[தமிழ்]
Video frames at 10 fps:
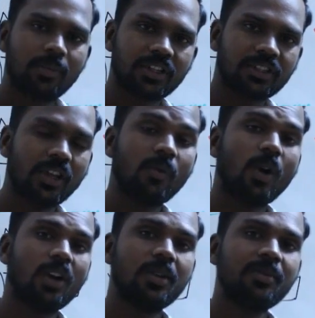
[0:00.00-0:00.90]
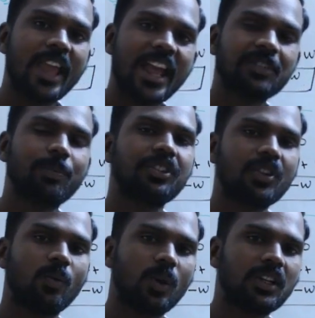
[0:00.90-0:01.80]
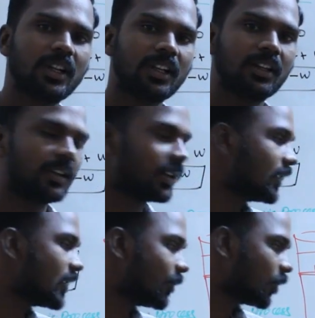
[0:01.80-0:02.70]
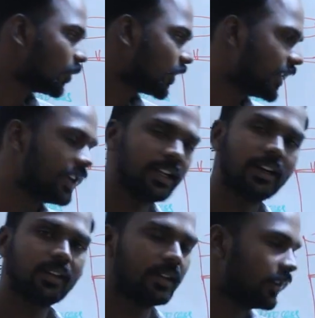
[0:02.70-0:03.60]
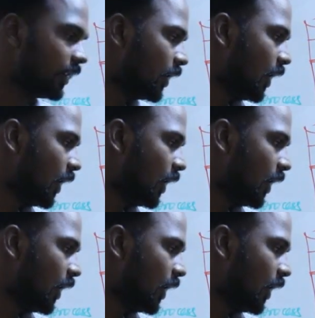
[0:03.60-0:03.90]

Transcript: ப்ரெஷர் வால்யூம் எக்ஸ்பென்ஷன் ஒர்க் நடக்கிறதுக்கு நம்ம கொடுக்குற ஹீட் எடுத்துக்குது